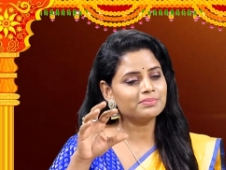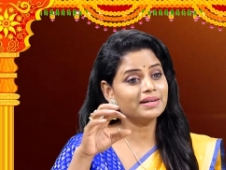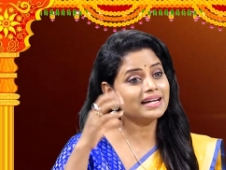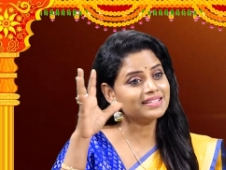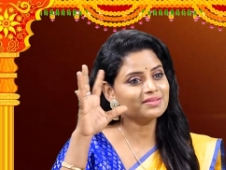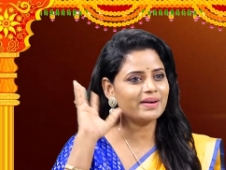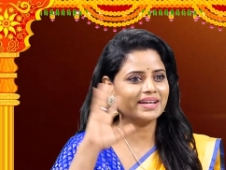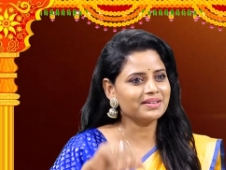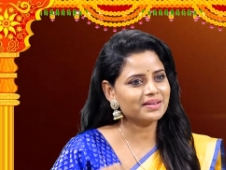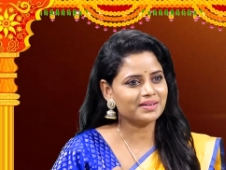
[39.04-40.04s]
బిల్డింగ్స్
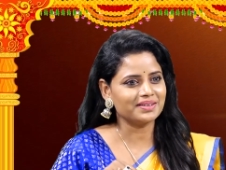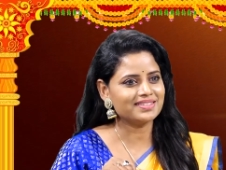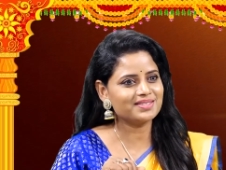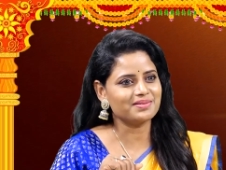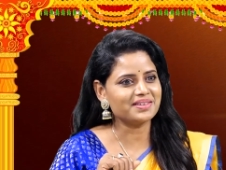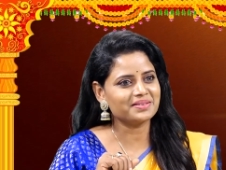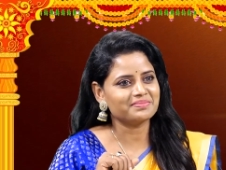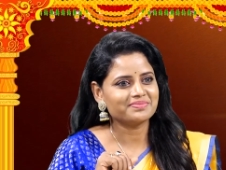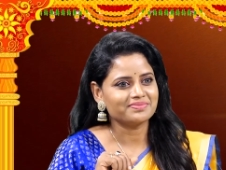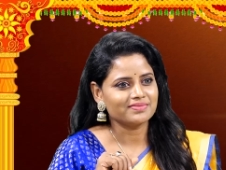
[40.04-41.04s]
పైన ఇస్తున్నారు
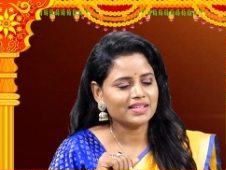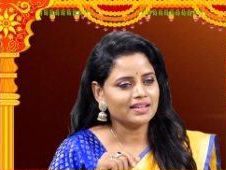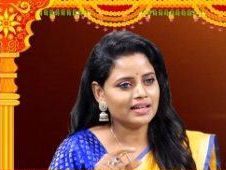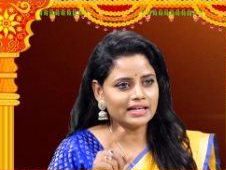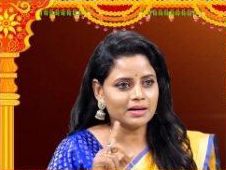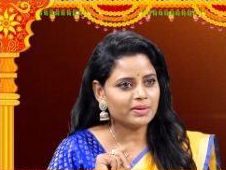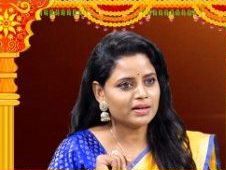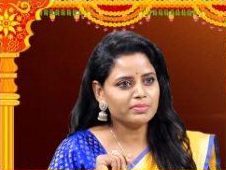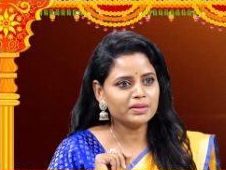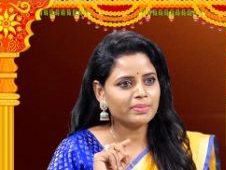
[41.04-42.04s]
లైక్
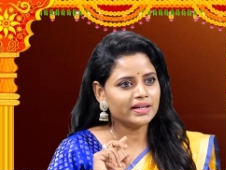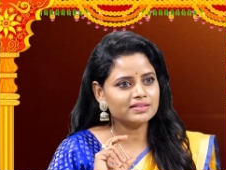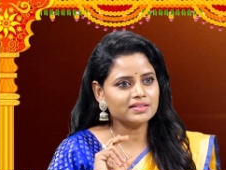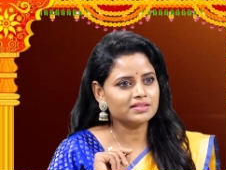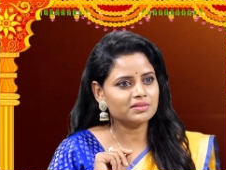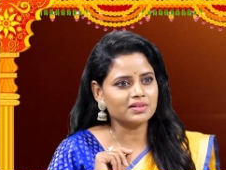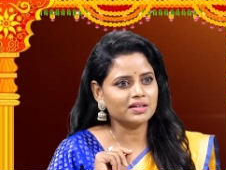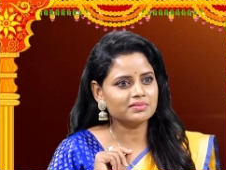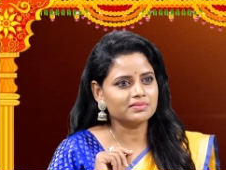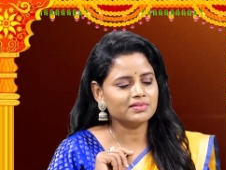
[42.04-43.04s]
అపార్ట్మెంట్ పైన
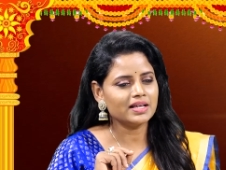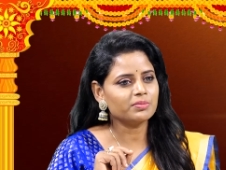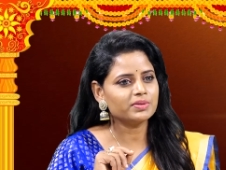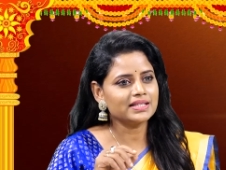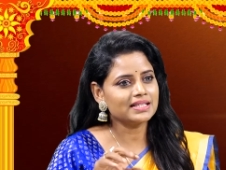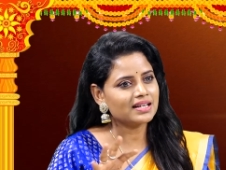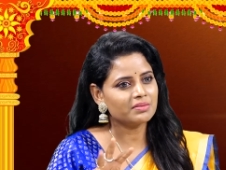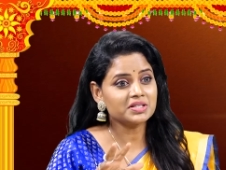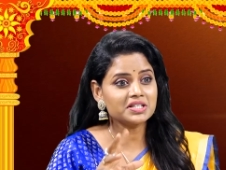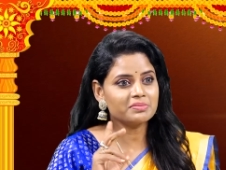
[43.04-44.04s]
ఇస్తున్నారు లేకపోతే ఏదైనా
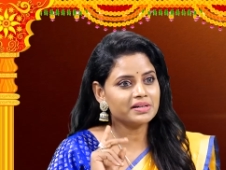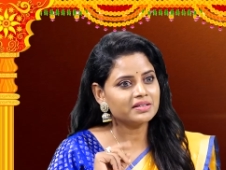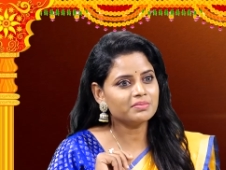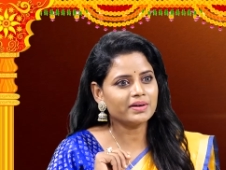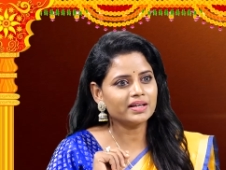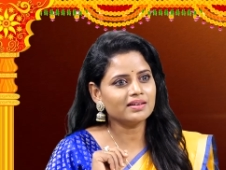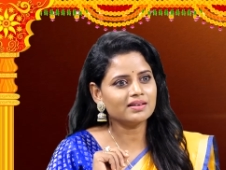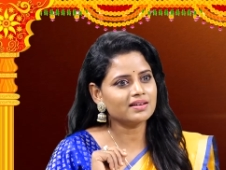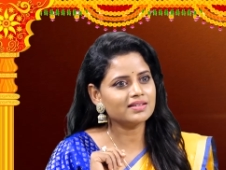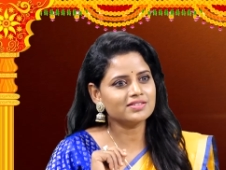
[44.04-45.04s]
కమర్షియల్ బిల్డింగ్ పైన
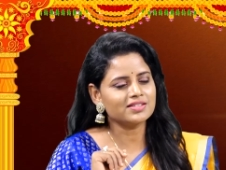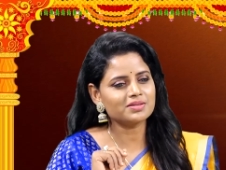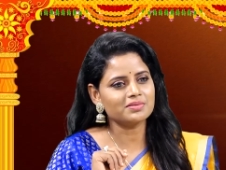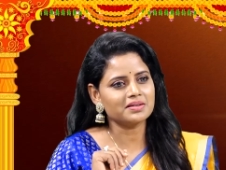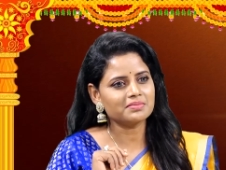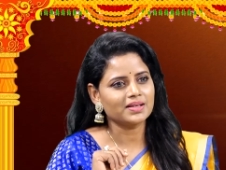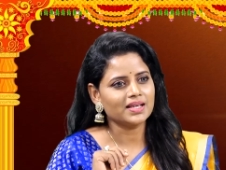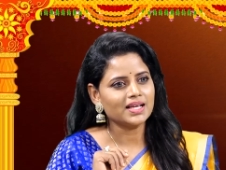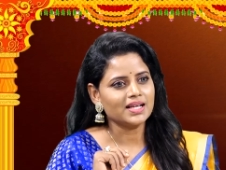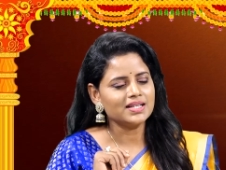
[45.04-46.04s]
అట్లా ఇచ్చేస్తున్నారు
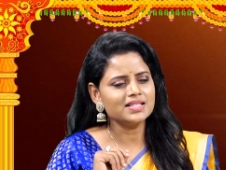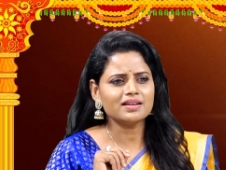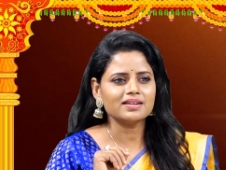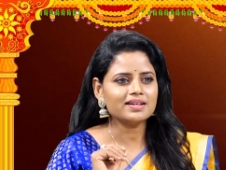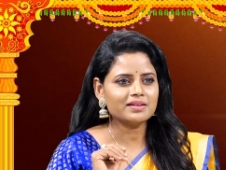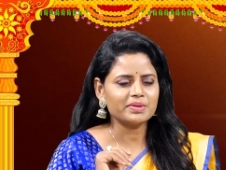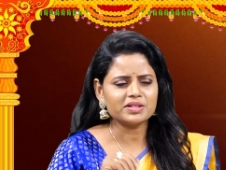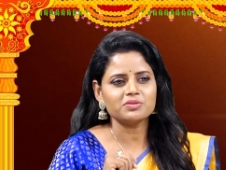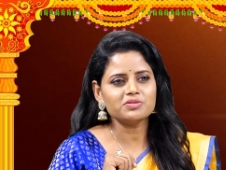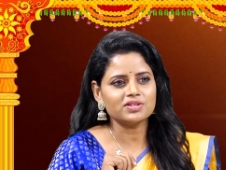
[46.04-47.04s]
నిజానికి అలా
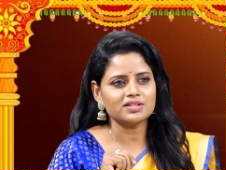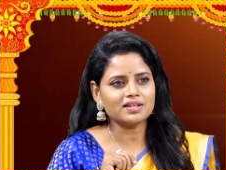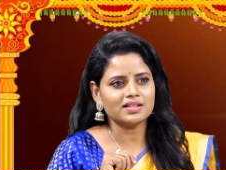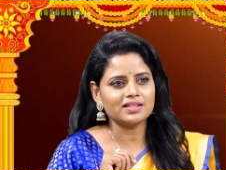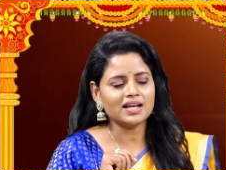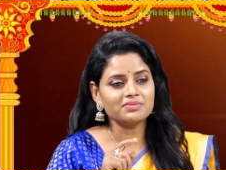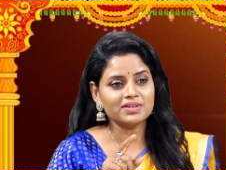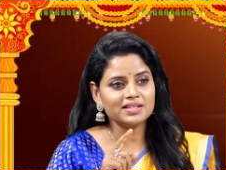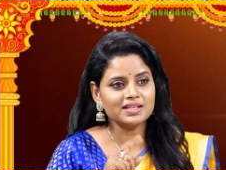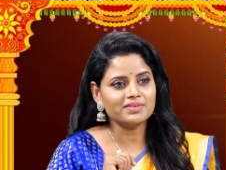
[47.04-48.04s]
పెట్టుకోవచ్చు అంటారా
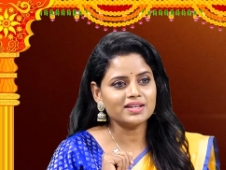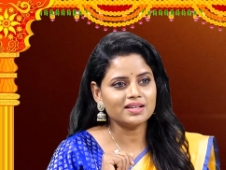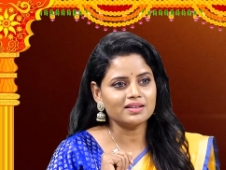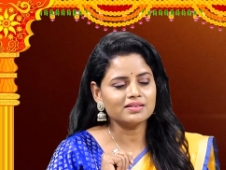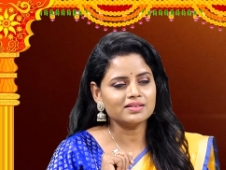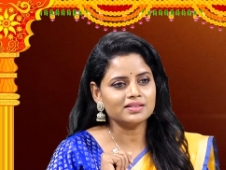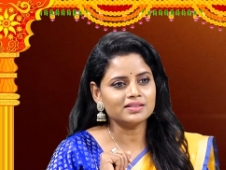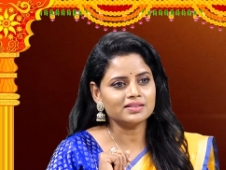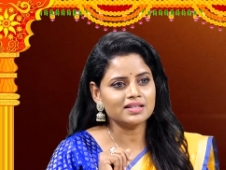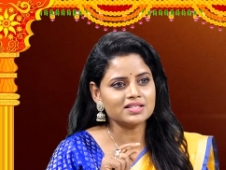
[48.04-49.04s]
దానివల్ల ఏమైనా
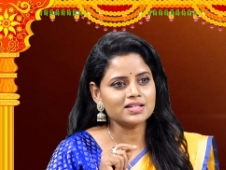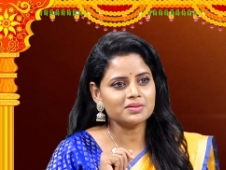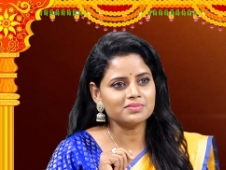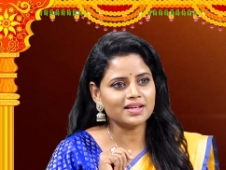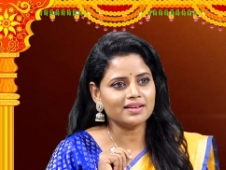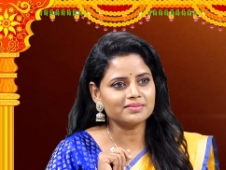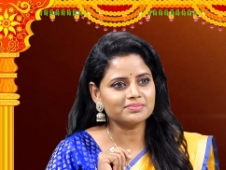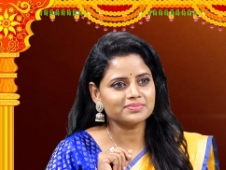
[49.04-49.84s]
నష్టాలు ఉంటాయా